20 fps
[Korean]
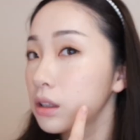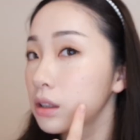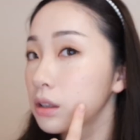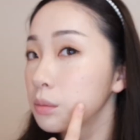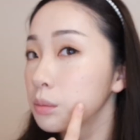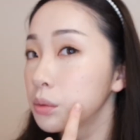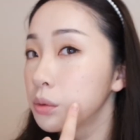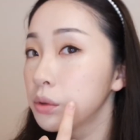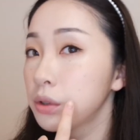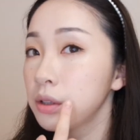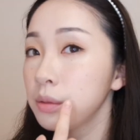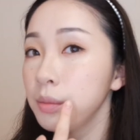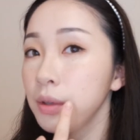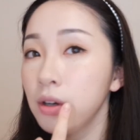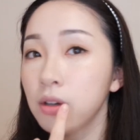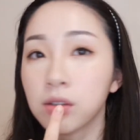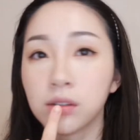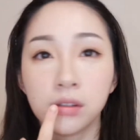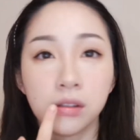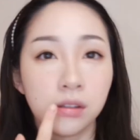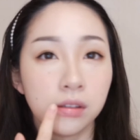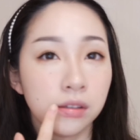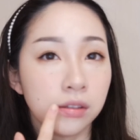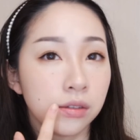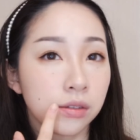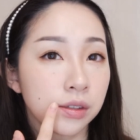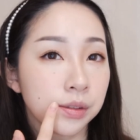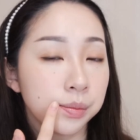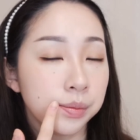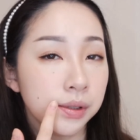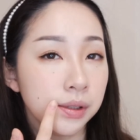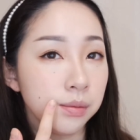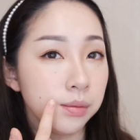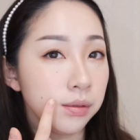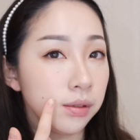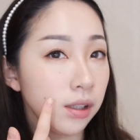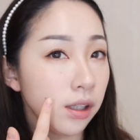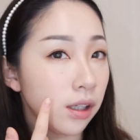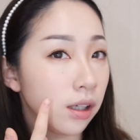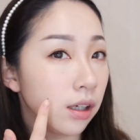약간 보시면 여기
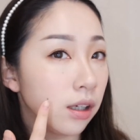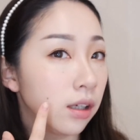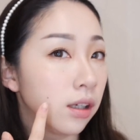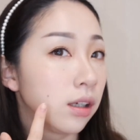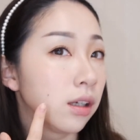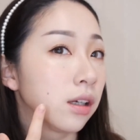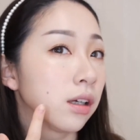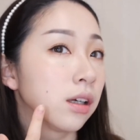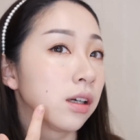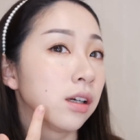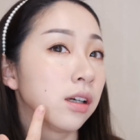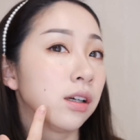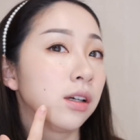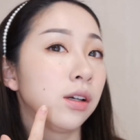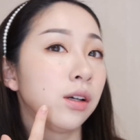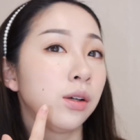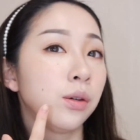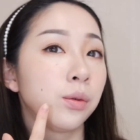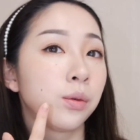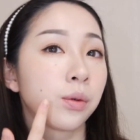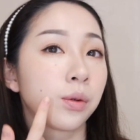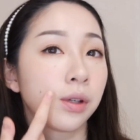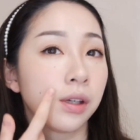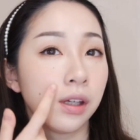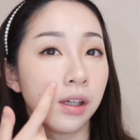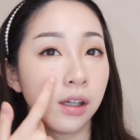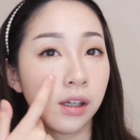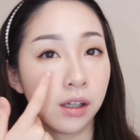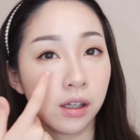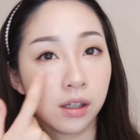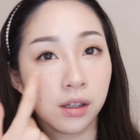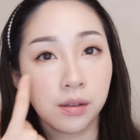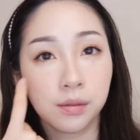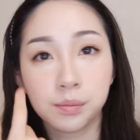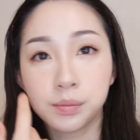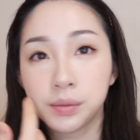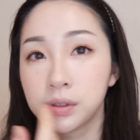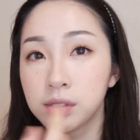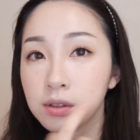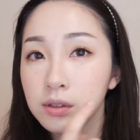피부에 이렇게
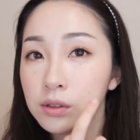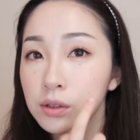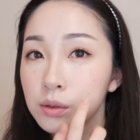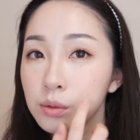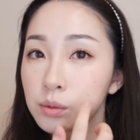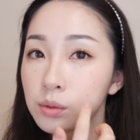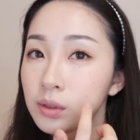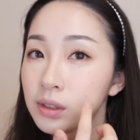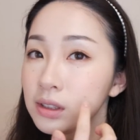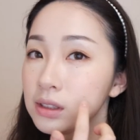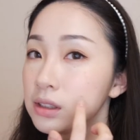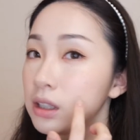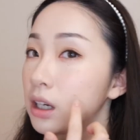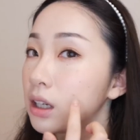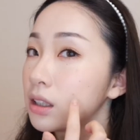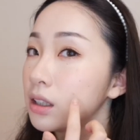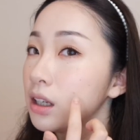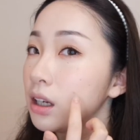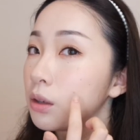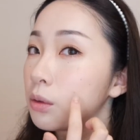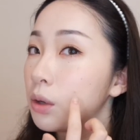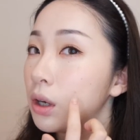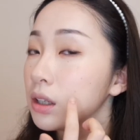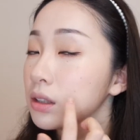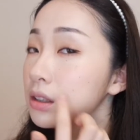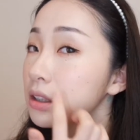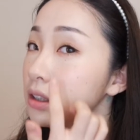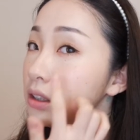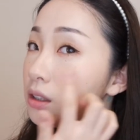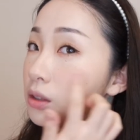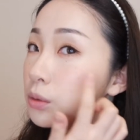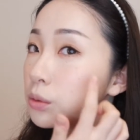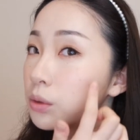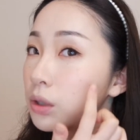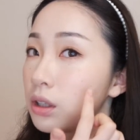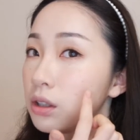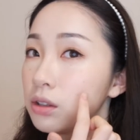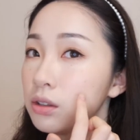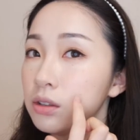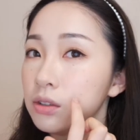블러셔를 올린 자리에 광택이
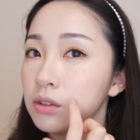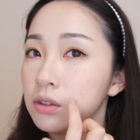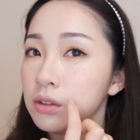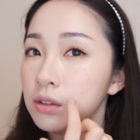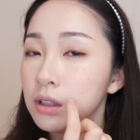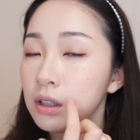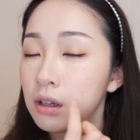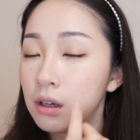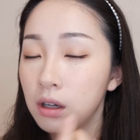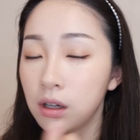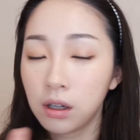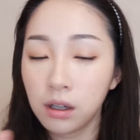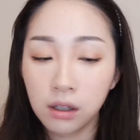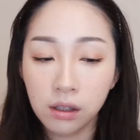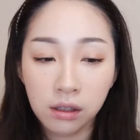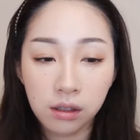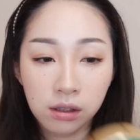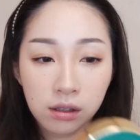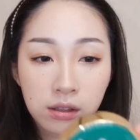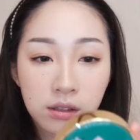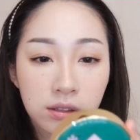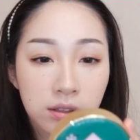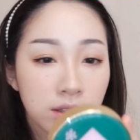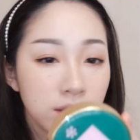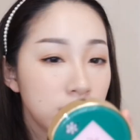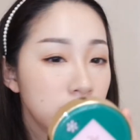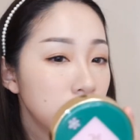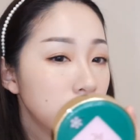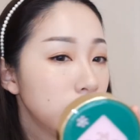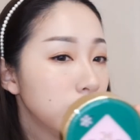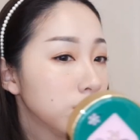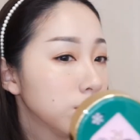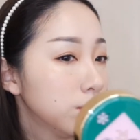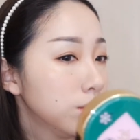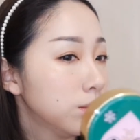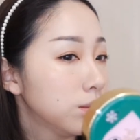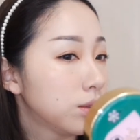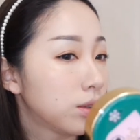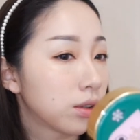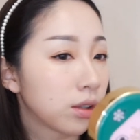돌아요
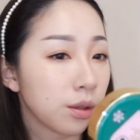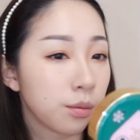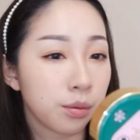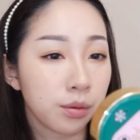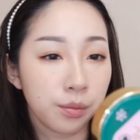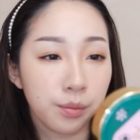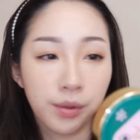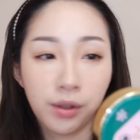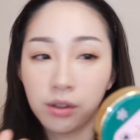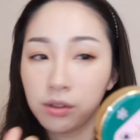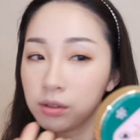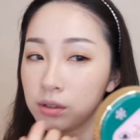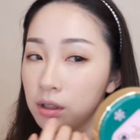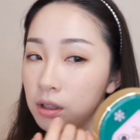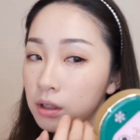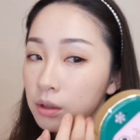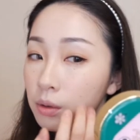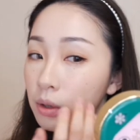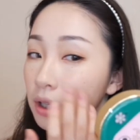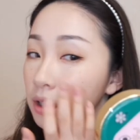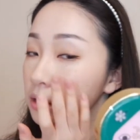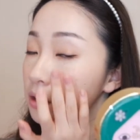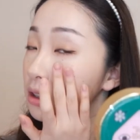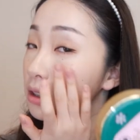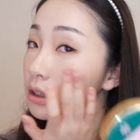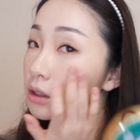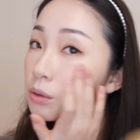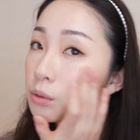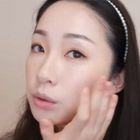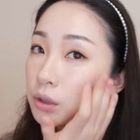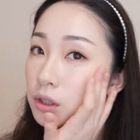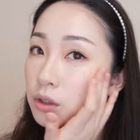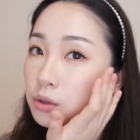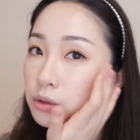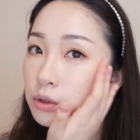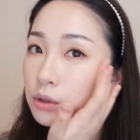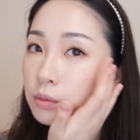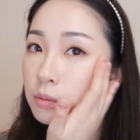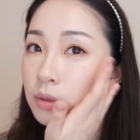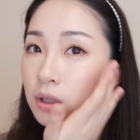실제로도 이렇게 보면 광택이
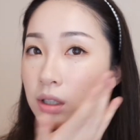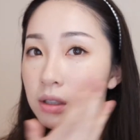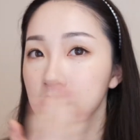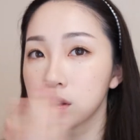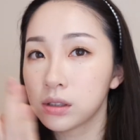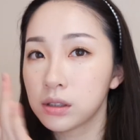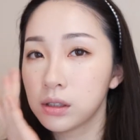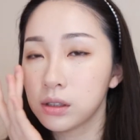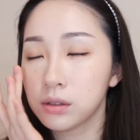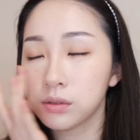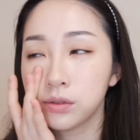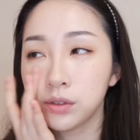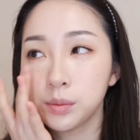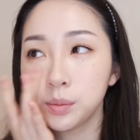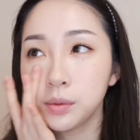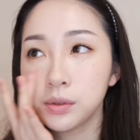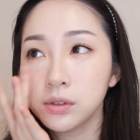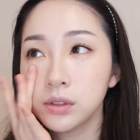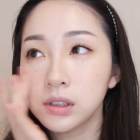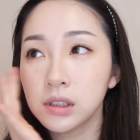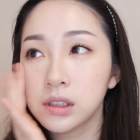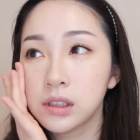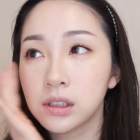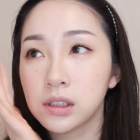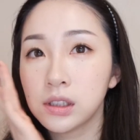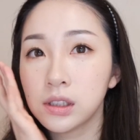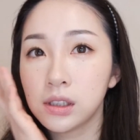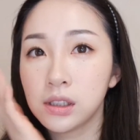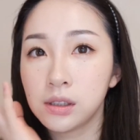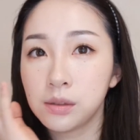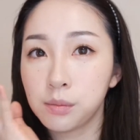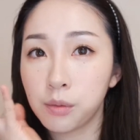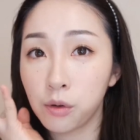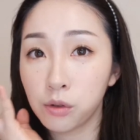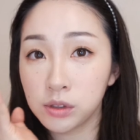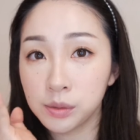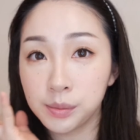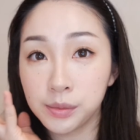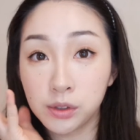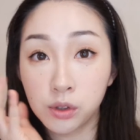돌아요. 정말 이렇게 수분을
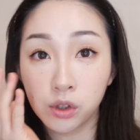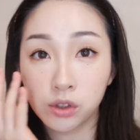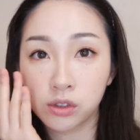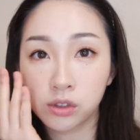머금은